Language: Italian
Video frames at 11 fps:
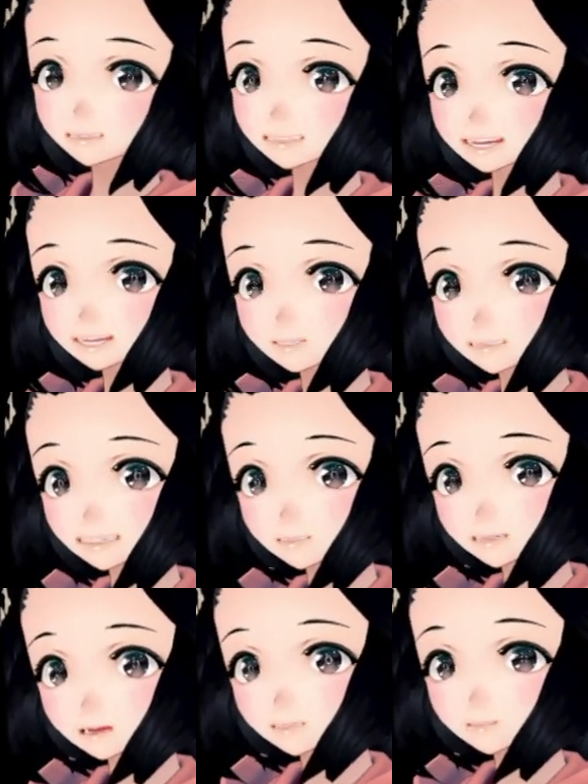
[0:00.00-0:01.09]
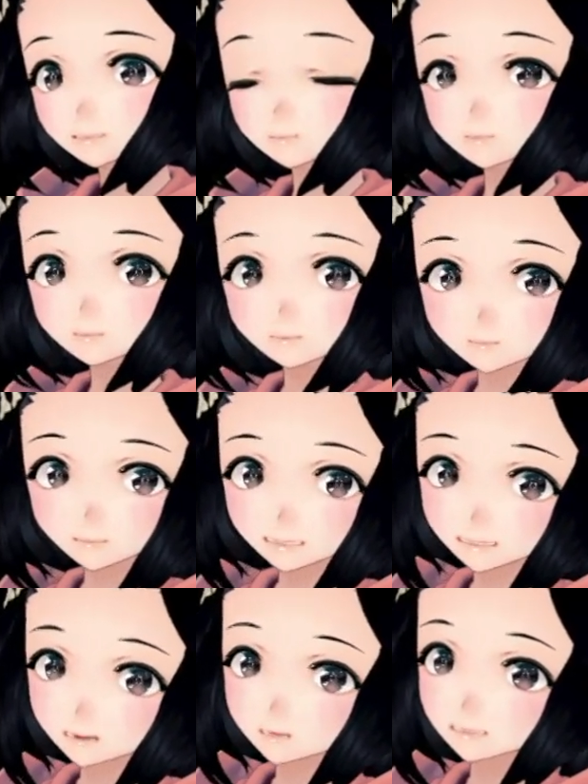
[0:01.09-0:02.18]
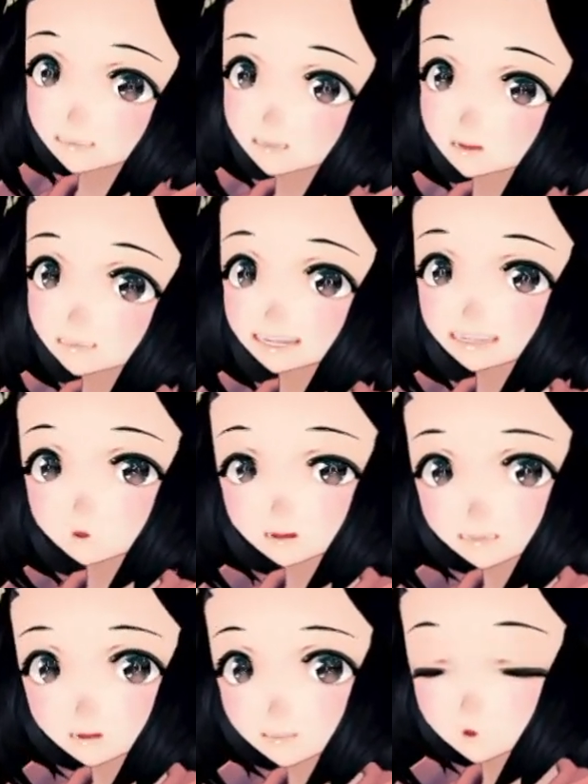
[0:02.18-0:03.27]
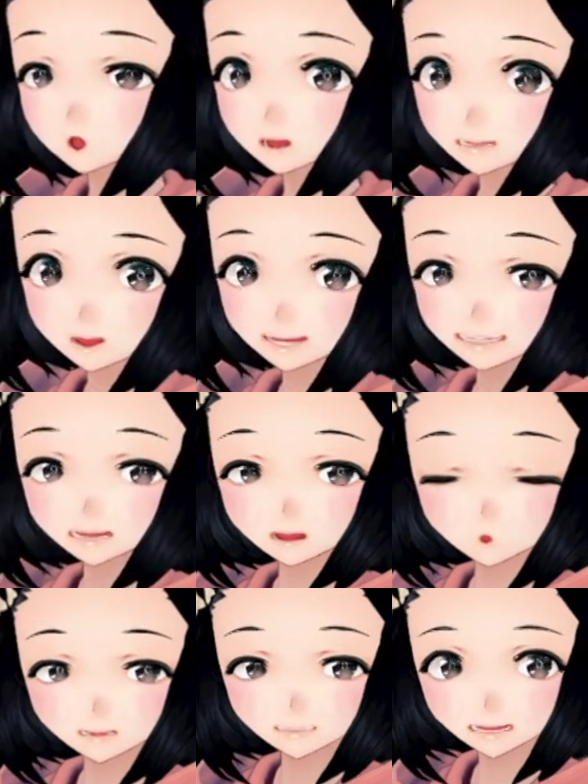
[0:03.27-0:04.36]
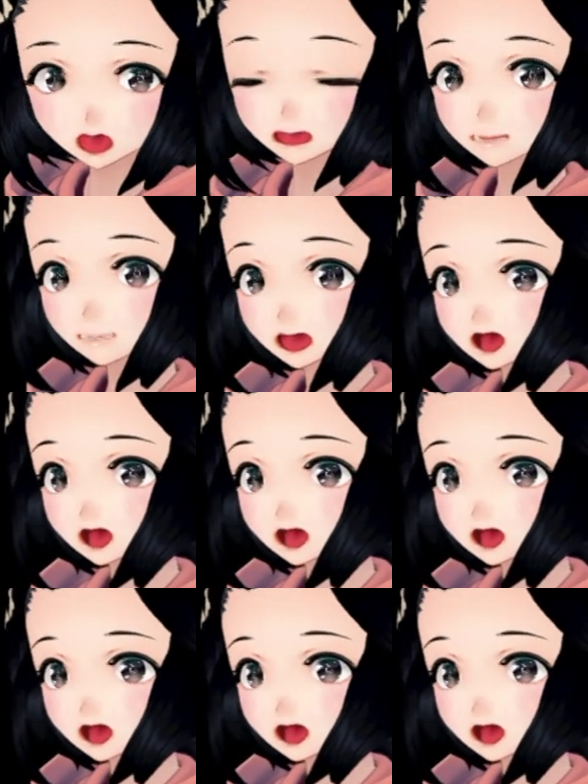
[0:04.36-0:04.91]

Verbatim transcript: ragazzi. Questo era Minit. Spero che vi sia piaciuto come giochino, è molto carino, effettivamente.